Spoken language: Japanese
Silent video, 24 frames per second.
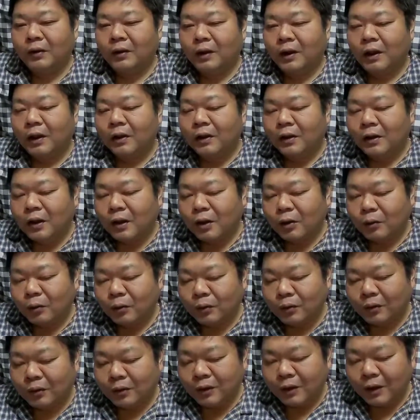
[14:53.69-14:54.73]
でやんな
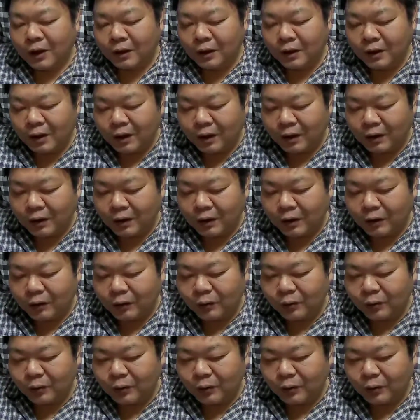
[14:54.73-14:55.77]
やんなかった
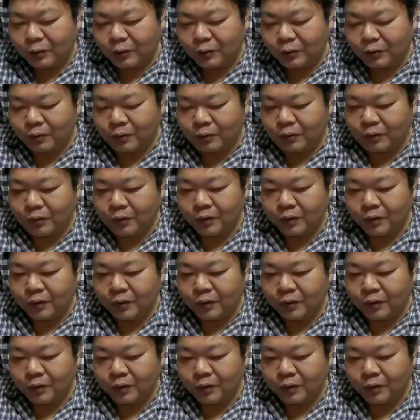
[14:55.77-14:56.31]
ことにする